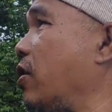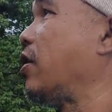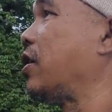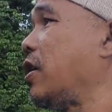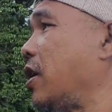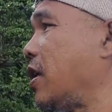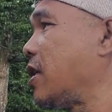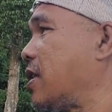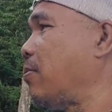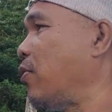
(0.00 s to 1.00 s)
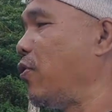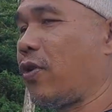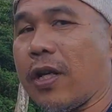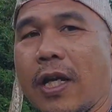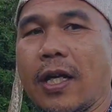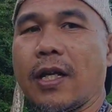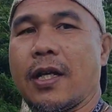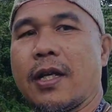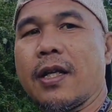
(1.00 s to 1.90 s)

tayo sa bundok na yan